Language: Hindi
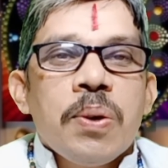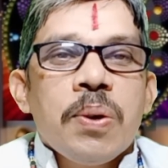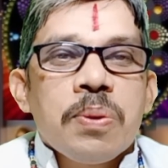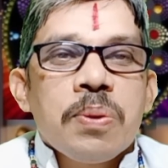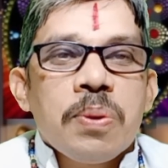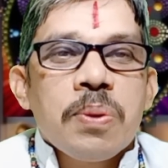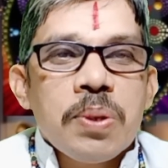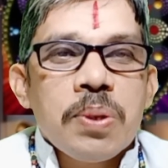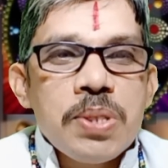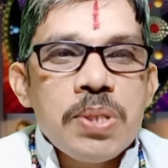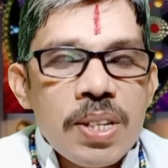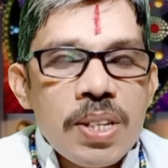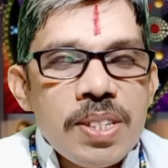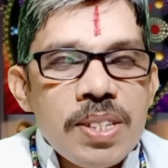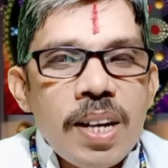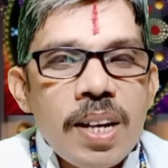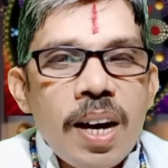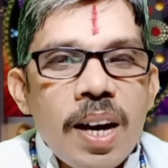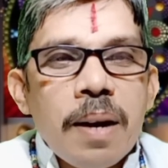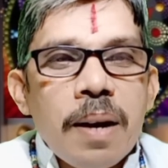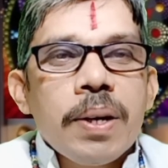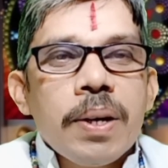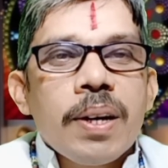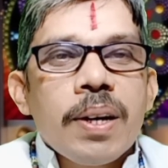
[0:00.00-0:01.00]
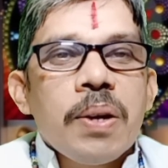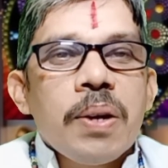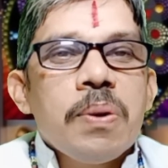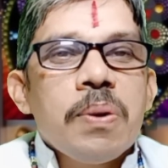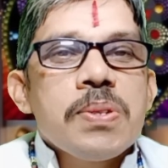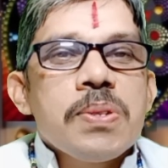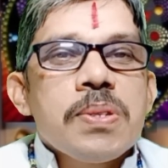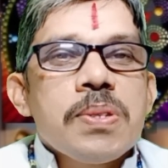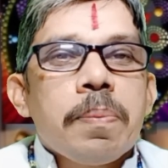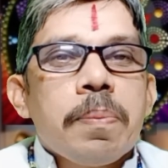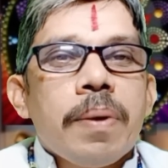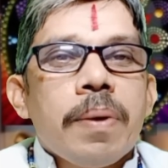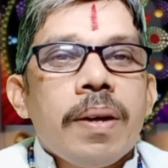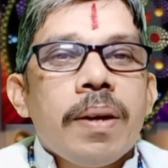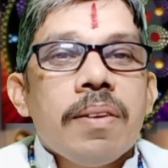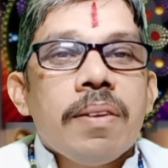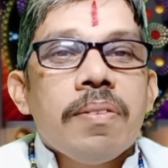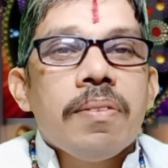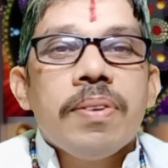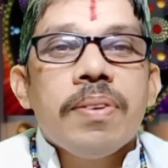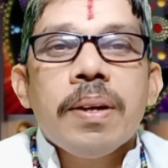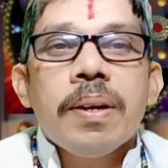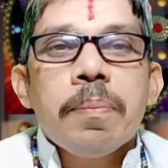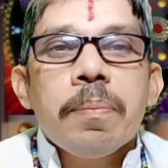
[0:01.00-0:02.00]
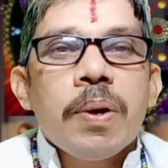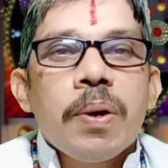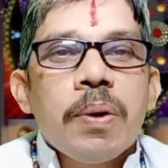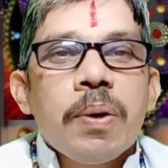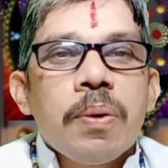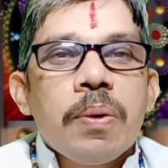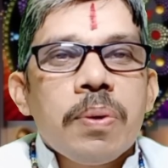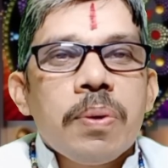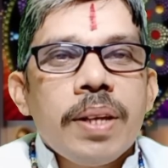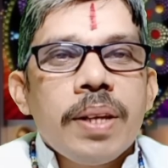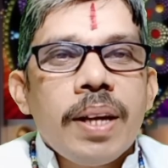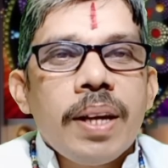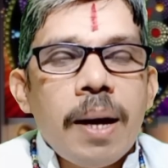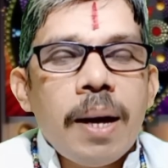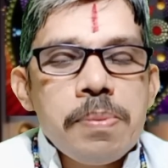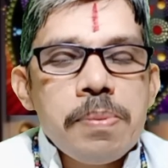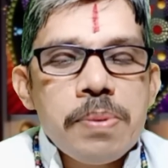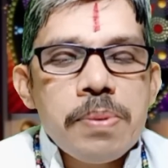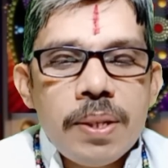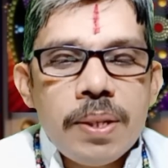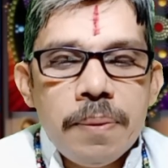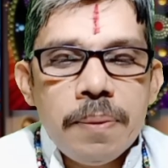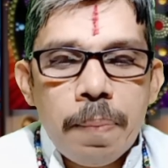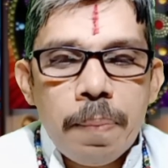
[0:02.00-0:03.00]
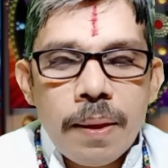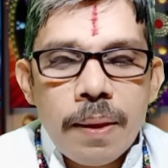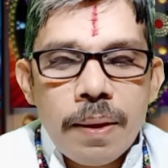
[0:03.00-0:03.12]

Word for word: तो चर्चा आरंभ करें उससे पहले विनम्र अनुरोध है आपसे